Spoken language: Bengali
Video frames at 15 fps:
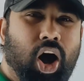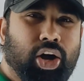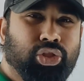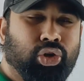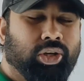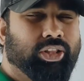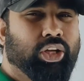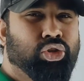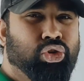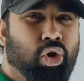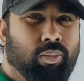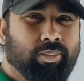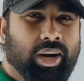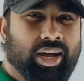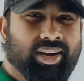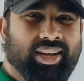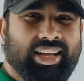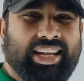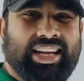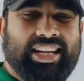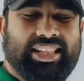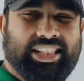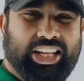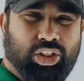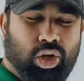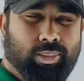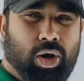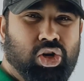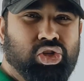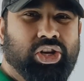অর্থনীতির সম্মান
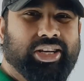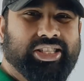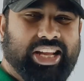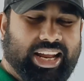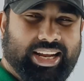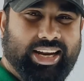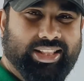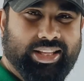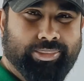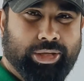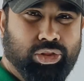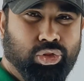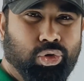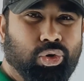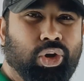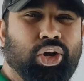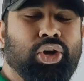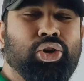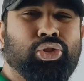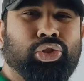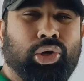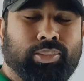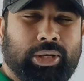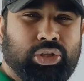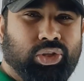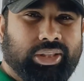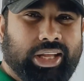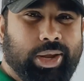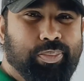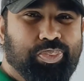দ্বিতীয় বর্ষের শিক্ষার্থীবৃন্দু তুমি
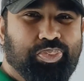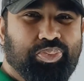যদি